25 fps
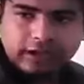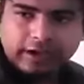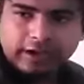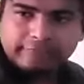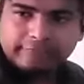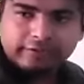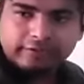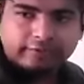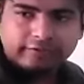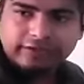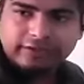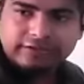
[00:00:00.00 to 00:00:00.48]

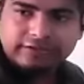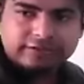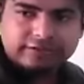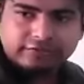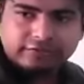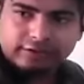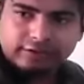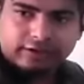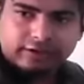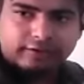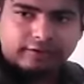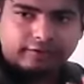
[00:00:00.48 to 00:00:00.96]
एवरीवन
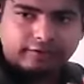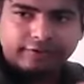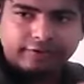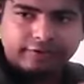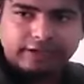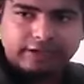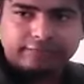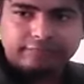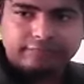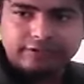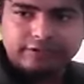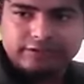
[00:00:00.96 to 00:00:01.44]
इज
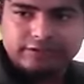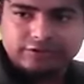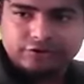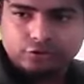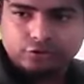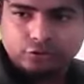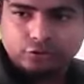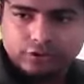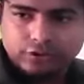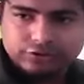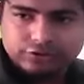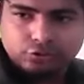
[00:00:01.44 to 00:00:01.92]
अवेयर विद
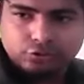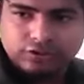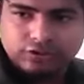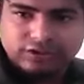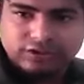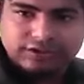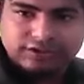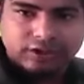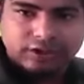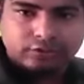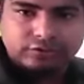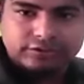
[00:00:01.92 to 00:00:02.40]
दिस शुगर
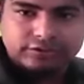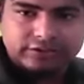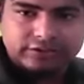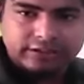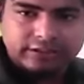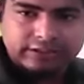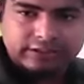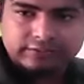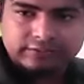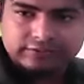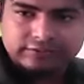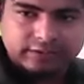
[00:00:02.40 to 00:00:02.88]
शुगर क्या होती
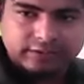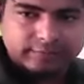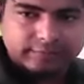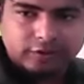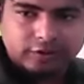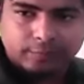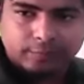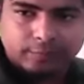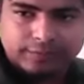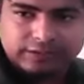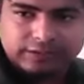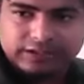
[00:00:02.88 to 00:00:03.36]
है
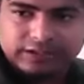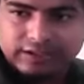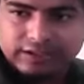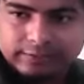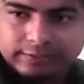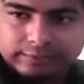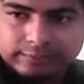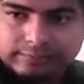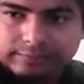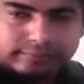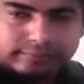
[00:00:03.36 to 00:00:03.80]
सभी को पता है